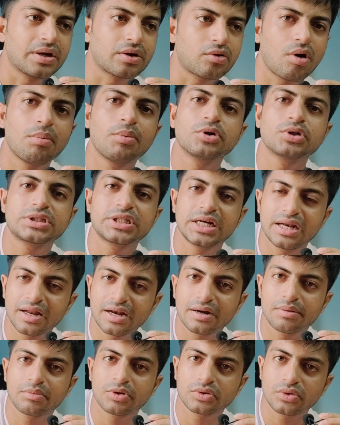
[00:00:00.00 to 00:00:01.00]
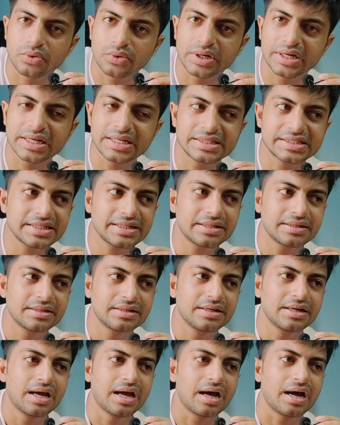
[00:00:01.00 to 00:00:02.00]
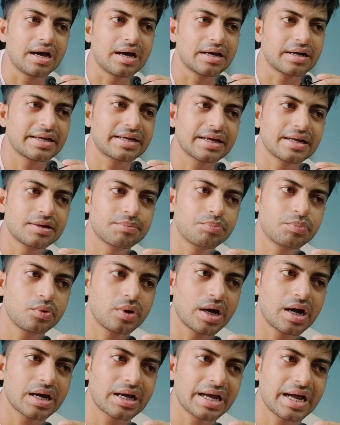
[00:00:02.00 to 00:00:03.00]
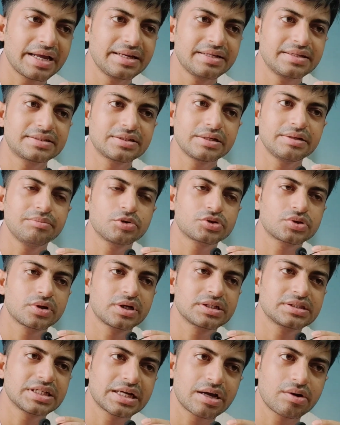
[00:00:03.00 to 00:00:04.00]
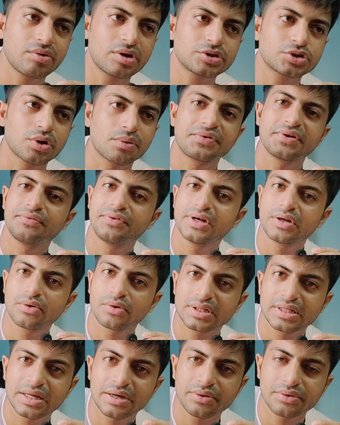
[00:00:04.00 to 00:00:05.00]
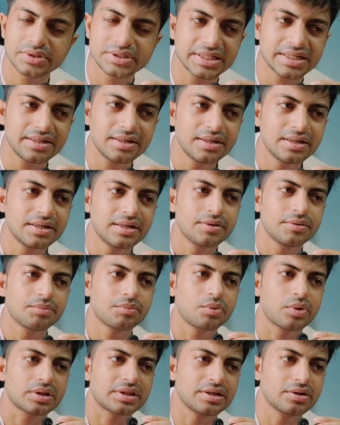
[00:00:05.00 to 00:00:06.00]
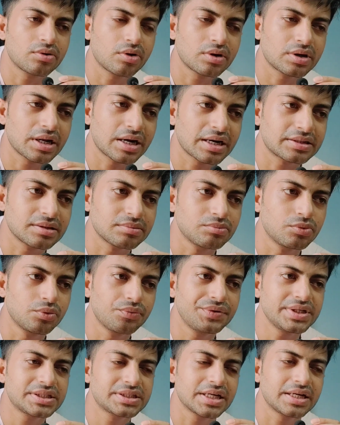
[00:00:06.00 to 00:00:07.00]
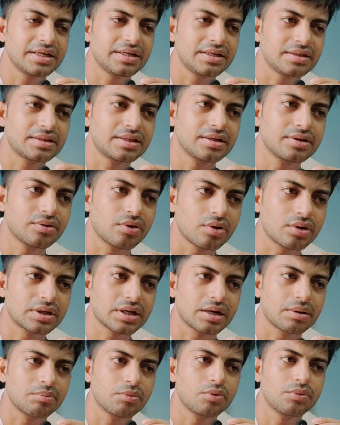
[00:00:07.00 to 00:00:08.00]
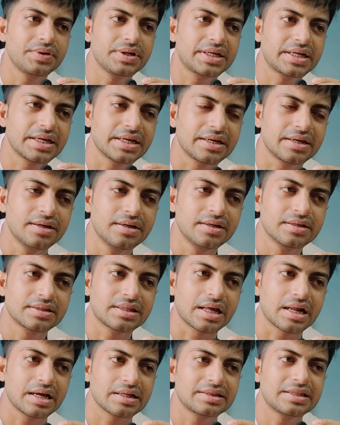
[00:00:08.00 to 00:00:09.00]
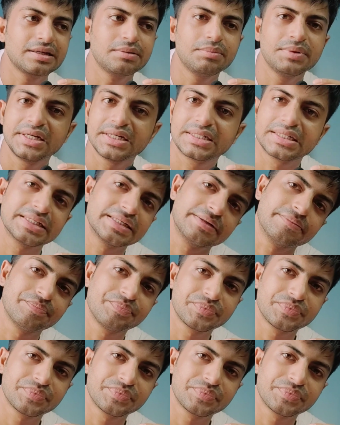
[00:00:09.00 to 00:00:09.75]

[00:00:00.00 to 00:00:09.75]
কমন ট্রেলারের মতো হয়ে গেছে আর এখানে পুরা কাহিনীটা ইমোশনের জায়গাগুলো সব রিভিল করে দেওয়া হয়েছে পুরা তিন ঘন্টার একটা মুভি সেই তিন ঘন্টার মুভিকে তারা তিন মিনিটে